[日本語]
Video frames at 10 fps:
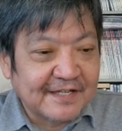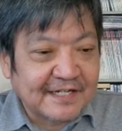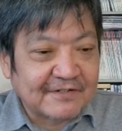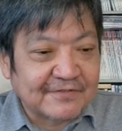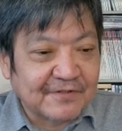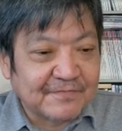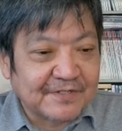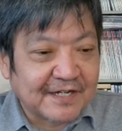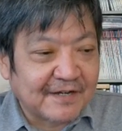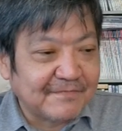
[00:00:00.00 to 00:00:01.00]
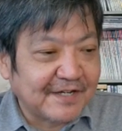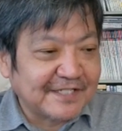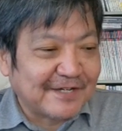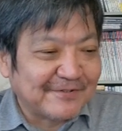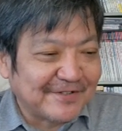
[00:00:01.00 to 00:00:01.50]
各ショップで完売
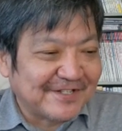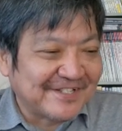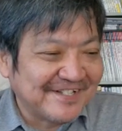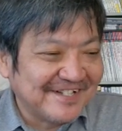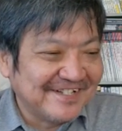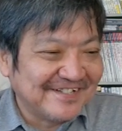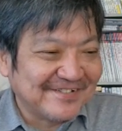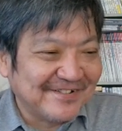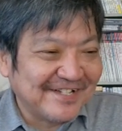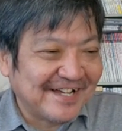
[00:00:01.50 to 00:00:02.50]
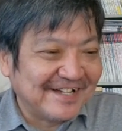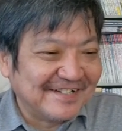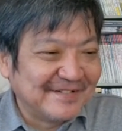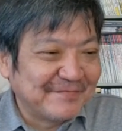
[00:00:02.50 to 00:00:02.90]
したほどですすごいやん、